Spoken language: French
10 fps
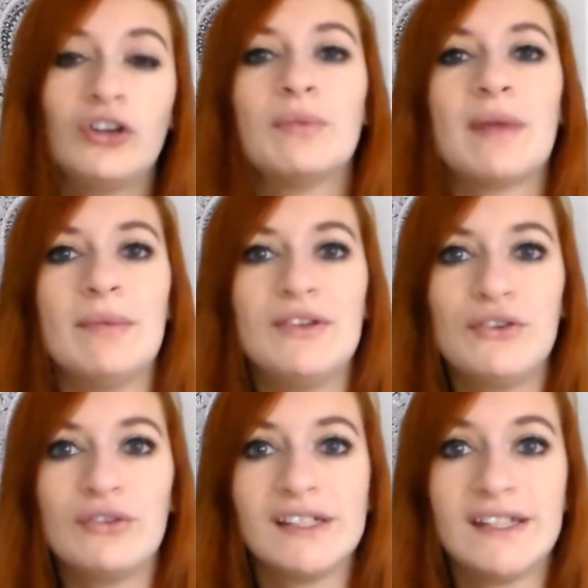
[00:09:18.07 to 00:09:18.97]
Comme
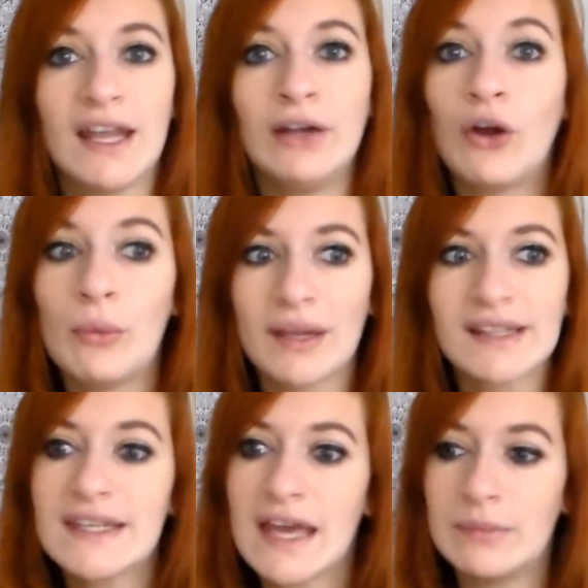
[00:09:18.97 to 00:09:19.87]
d'habitude aussi un grand
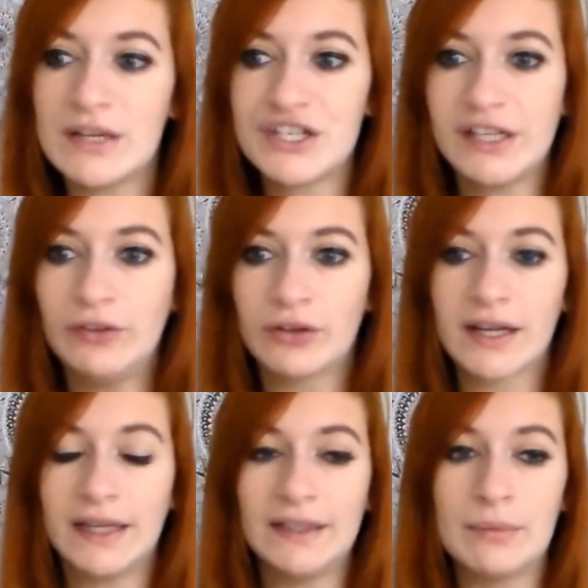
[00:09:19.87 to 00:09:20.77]
merci à ma
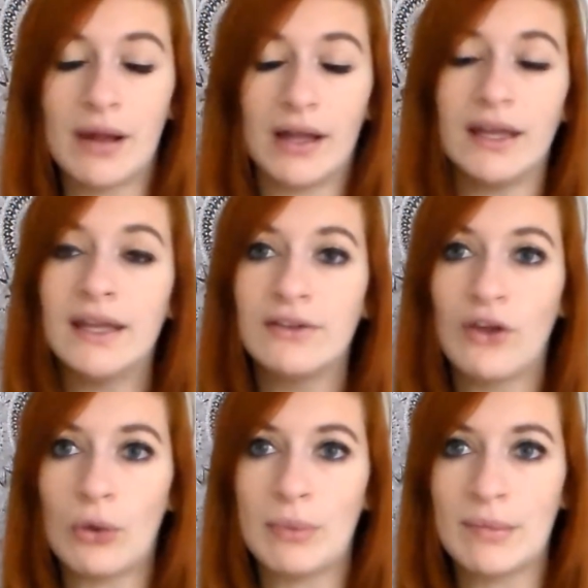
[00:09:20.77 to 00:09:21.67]
qui m'a
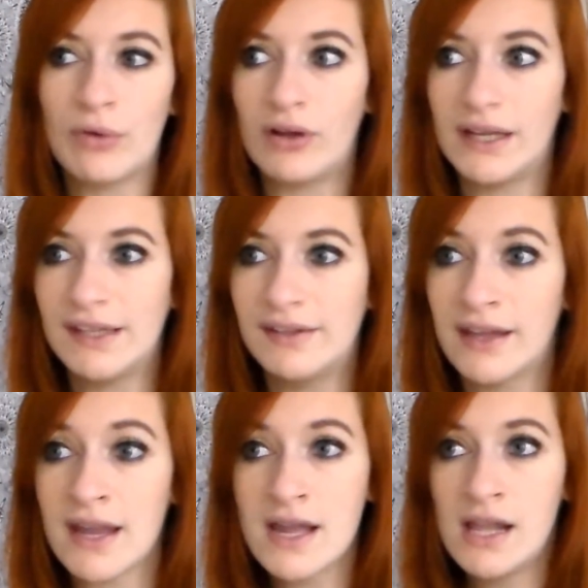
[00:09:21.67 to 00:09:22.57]
énormément
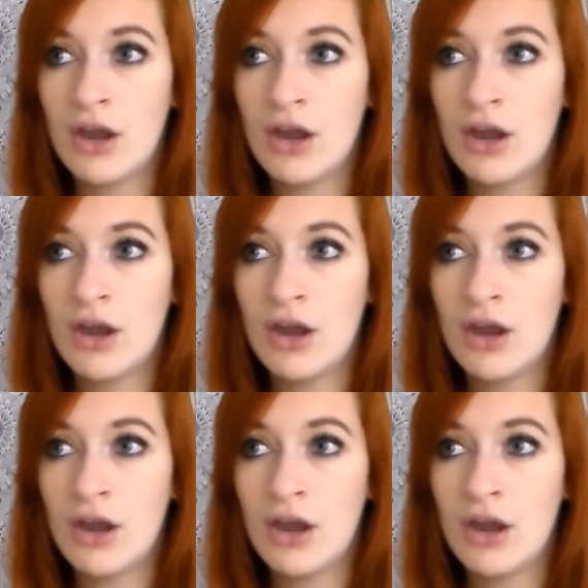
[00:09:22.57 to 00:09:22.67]
aidée.